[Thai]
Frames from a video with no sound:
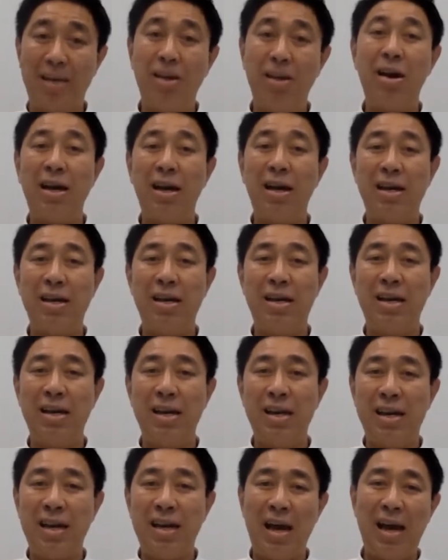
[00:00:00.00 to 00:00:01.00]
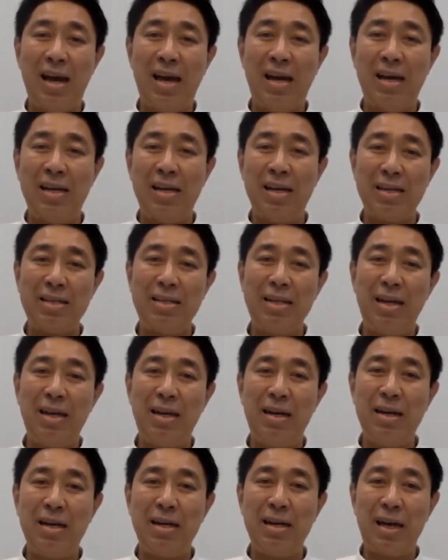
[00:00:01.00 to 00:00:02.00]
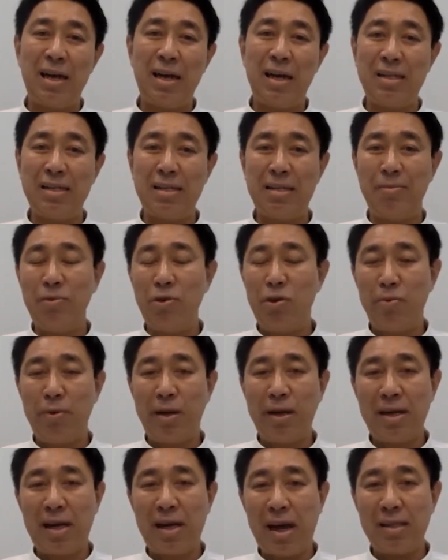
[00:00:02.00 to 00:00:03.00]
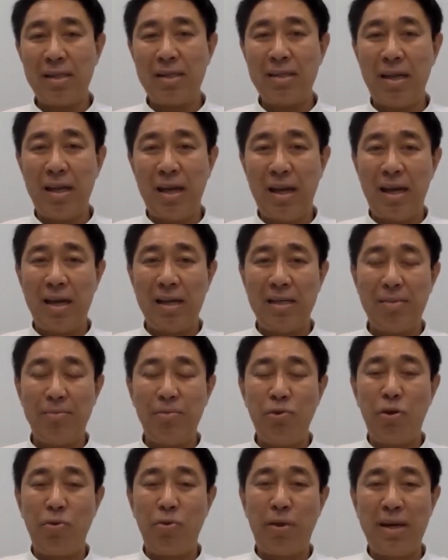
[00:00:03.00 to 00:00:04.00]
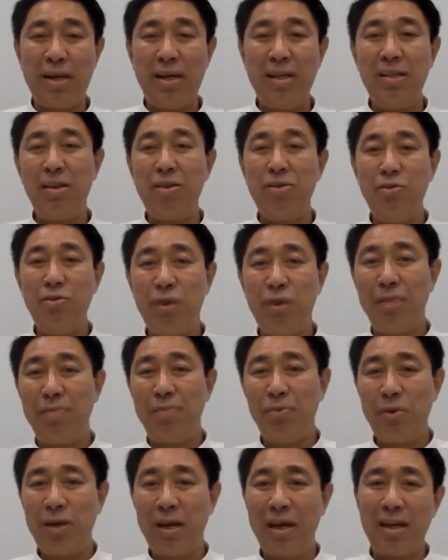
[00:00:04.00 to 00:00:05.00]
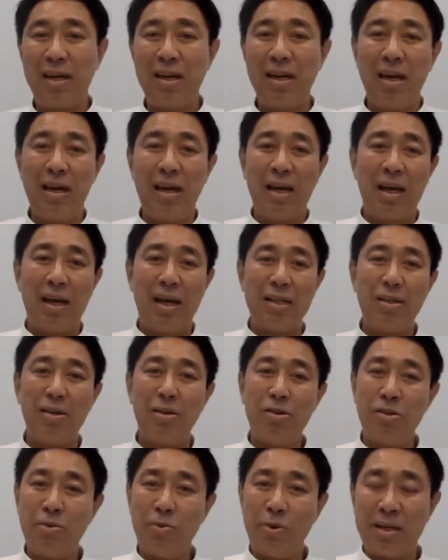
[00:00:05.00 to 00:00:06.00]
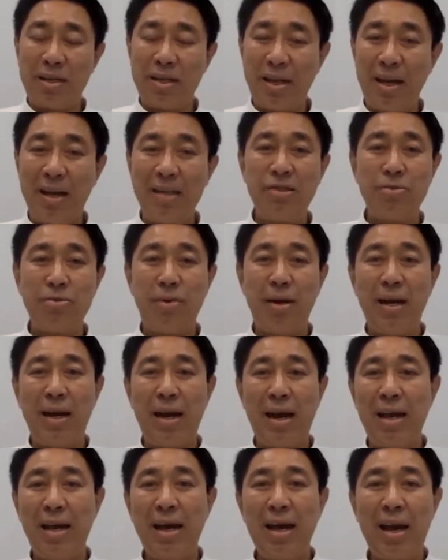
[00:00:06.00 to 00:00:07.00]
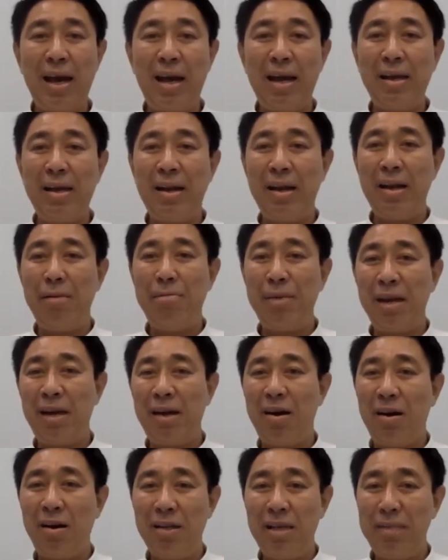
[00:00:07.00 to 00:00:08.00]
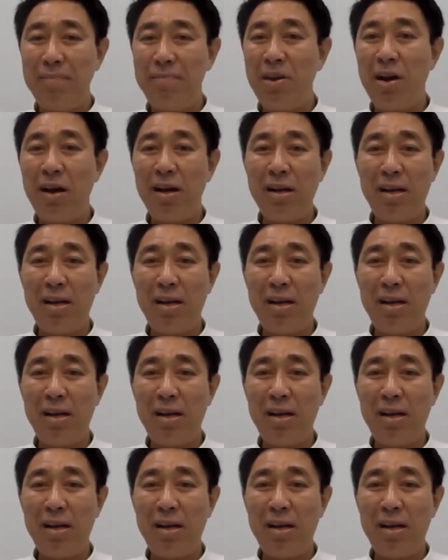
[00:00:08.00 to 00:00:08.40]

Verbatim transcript: กย่อยนะฮะอย่างเช่นเรื่องจำนวนวันกักจำนวนวันที่ต้องในภูเก็ตต้องตรวจเทสวันไหนอะไร แล้วมีข้อยิบย่อย